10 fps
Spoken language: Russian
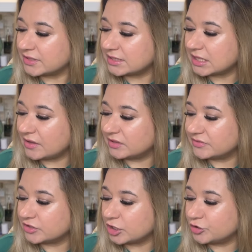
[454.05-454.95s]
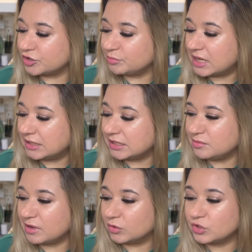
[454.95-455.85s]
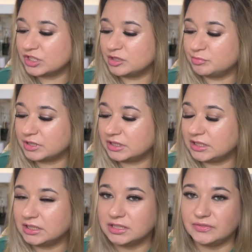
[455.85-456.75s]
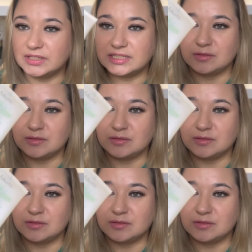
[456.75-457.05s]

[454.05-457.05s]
составе освежающая мята и молочные протеины, 200